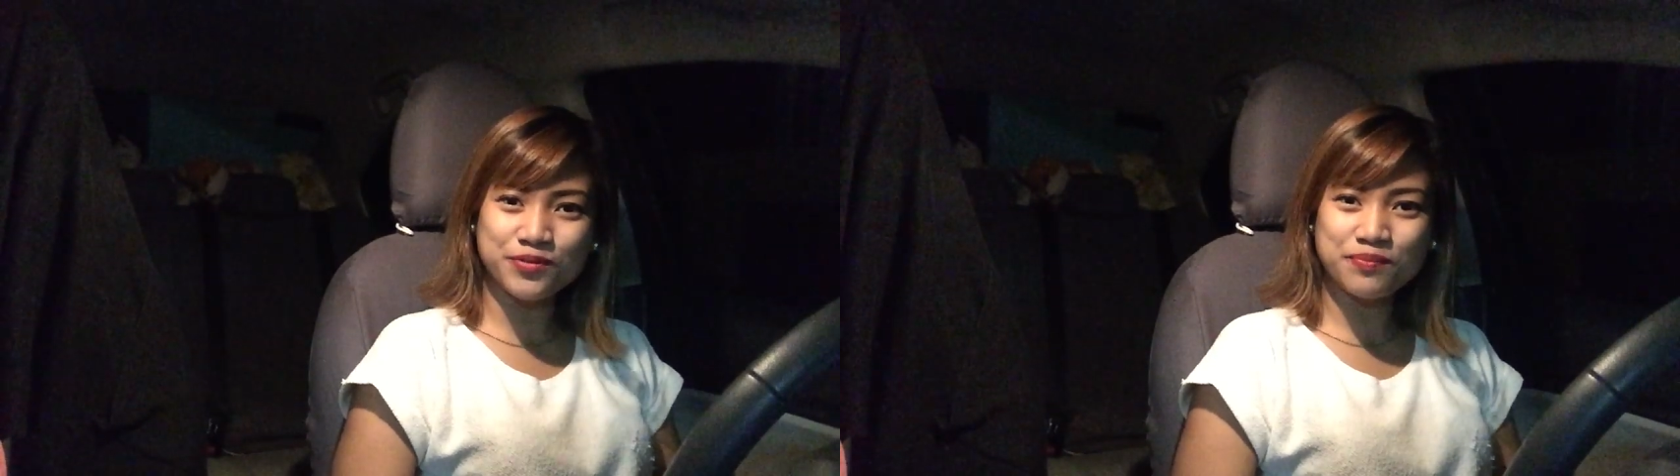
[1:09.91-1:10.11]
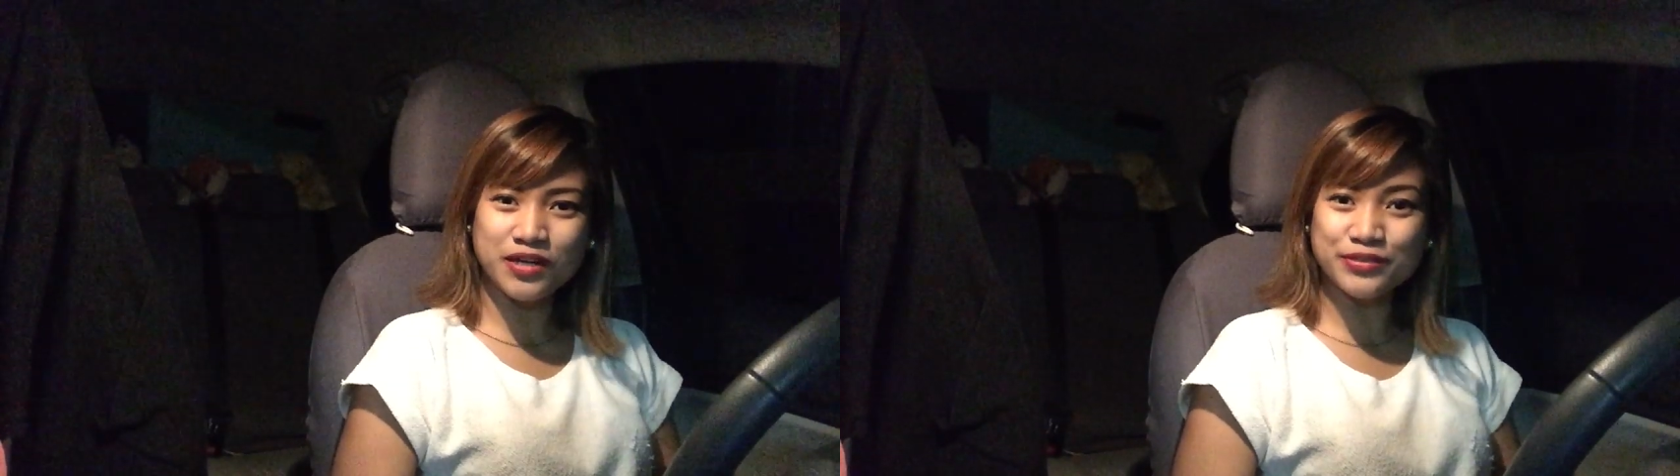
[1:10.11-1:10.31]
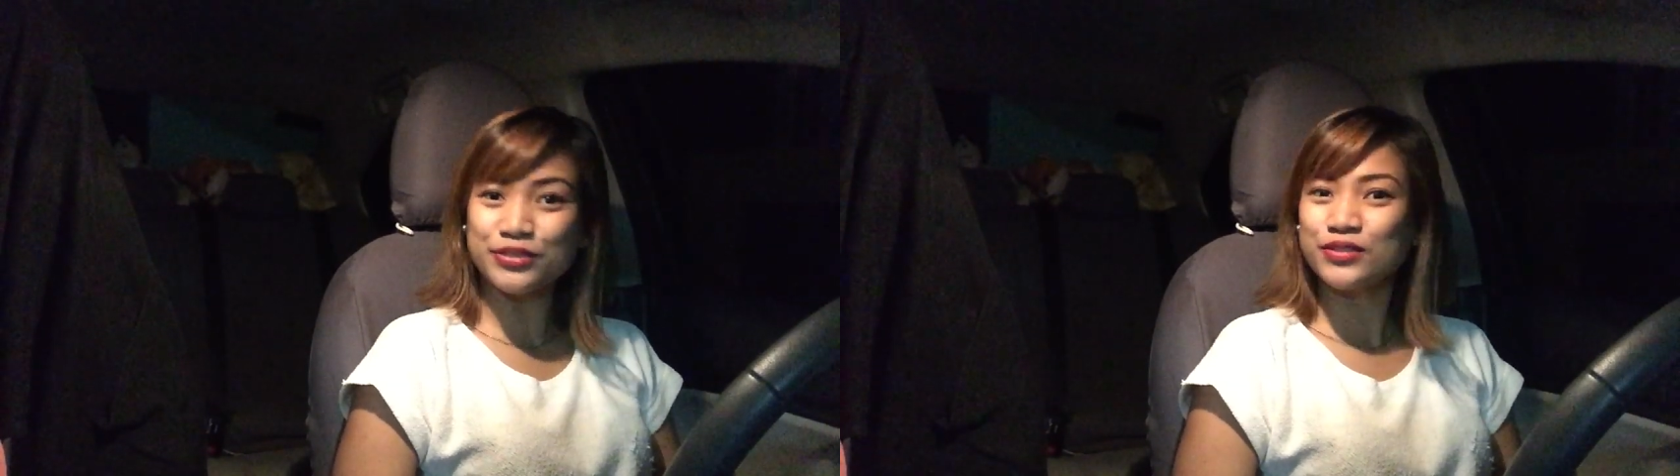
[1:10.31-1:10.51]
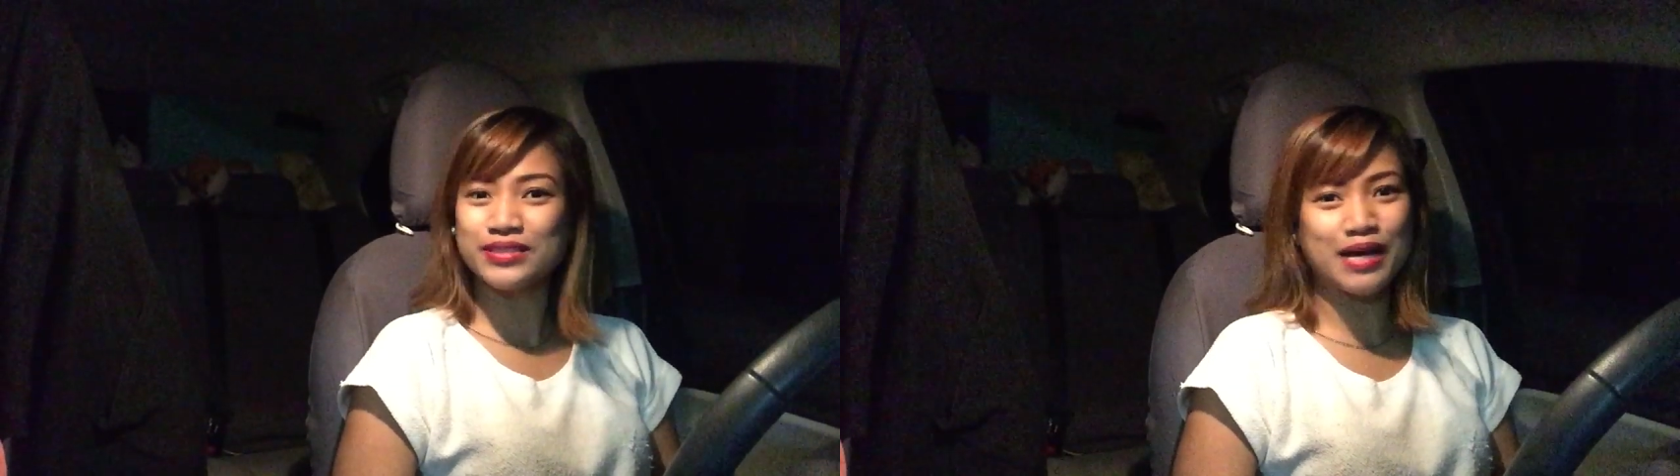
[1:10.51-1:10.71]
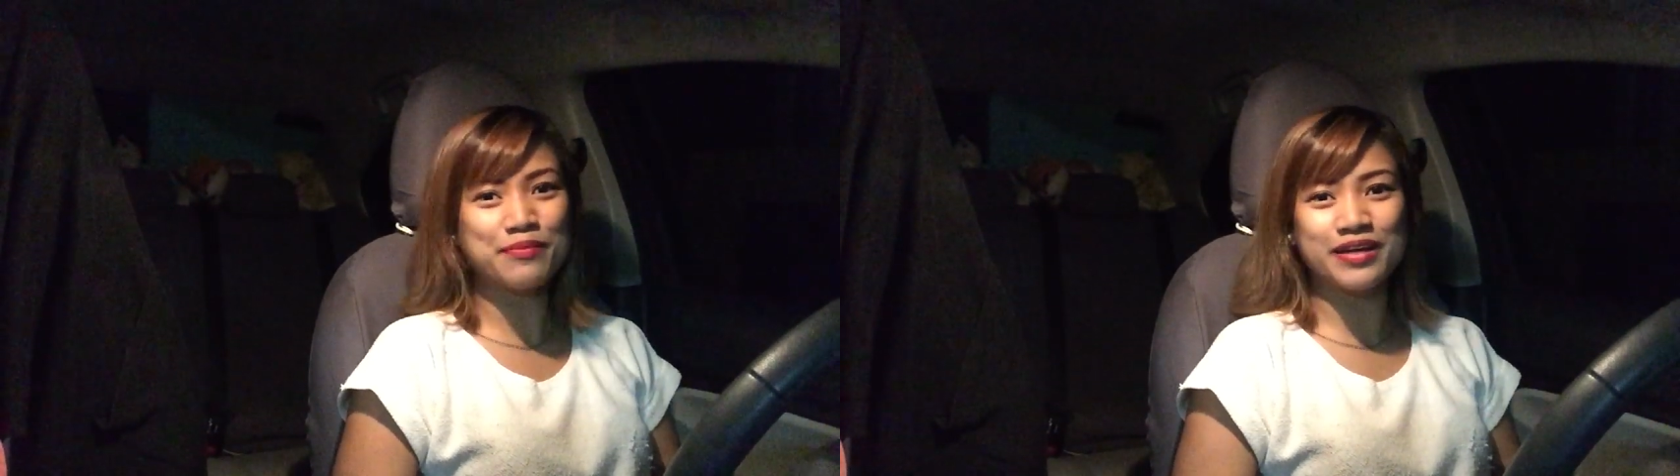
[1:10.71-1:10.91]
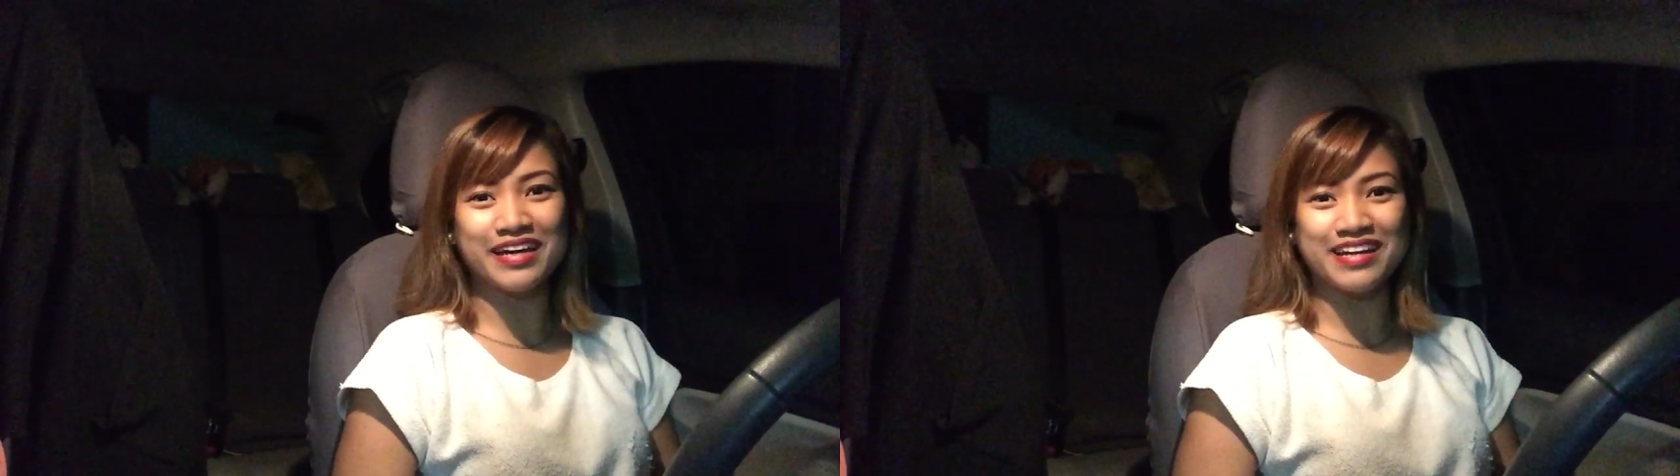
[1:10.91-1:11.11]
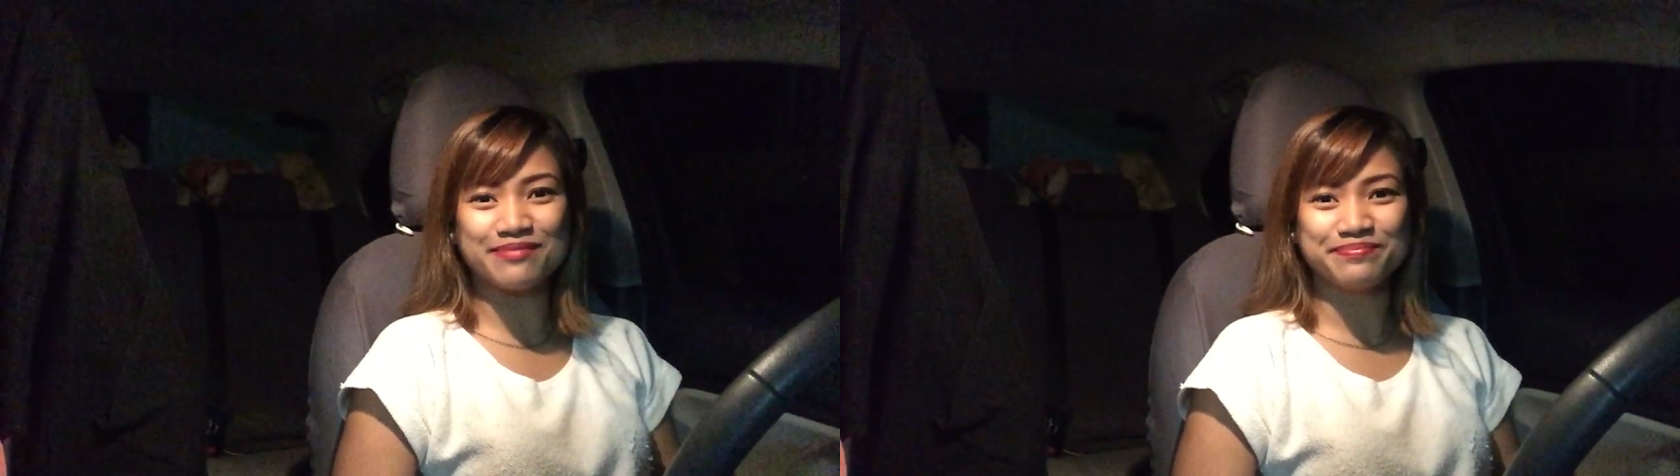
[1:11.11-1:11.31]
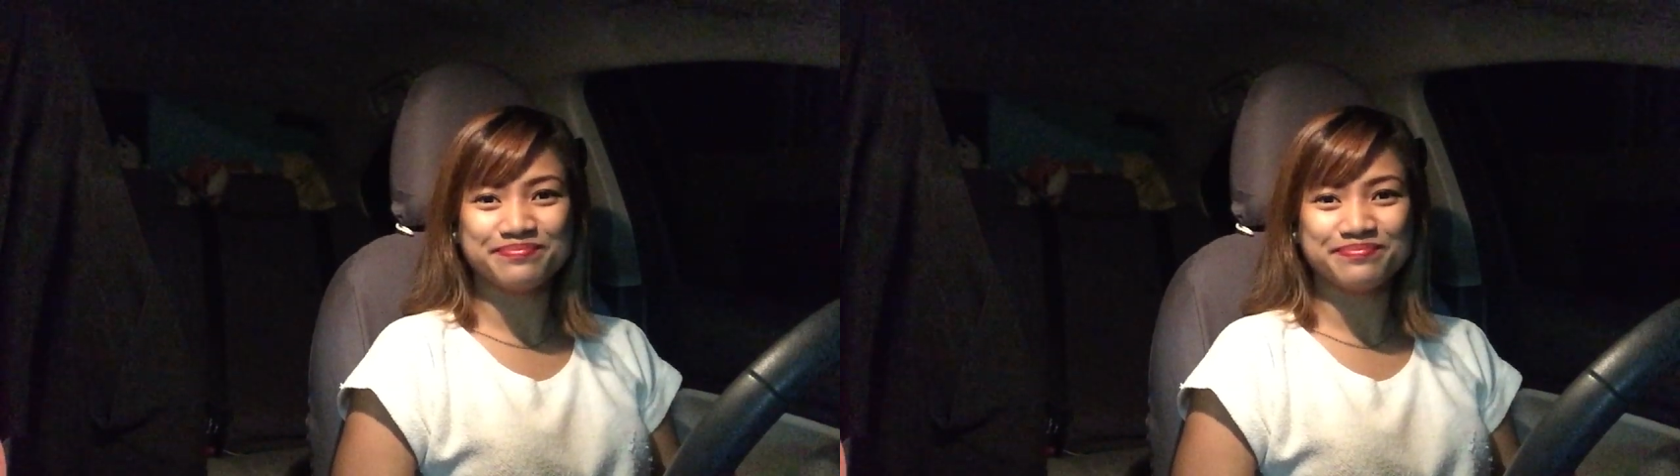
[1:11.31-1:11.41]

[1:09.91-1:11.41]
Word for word: yung mga susunod naming ganap.